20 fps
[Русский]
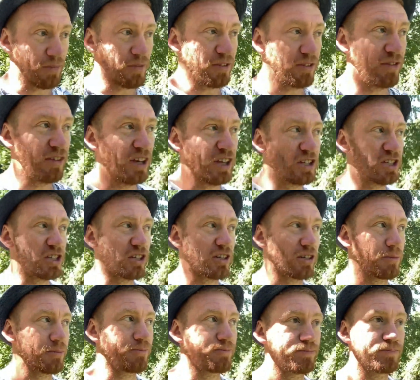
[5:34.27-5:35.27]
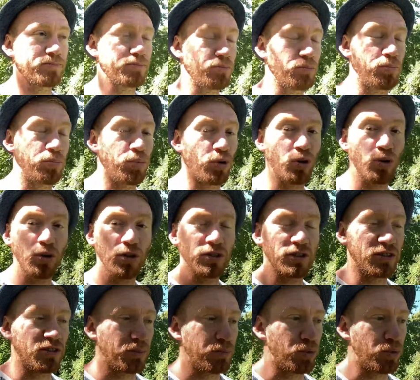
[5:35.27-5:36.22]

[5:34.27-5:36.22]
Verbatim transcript: Вечером просто,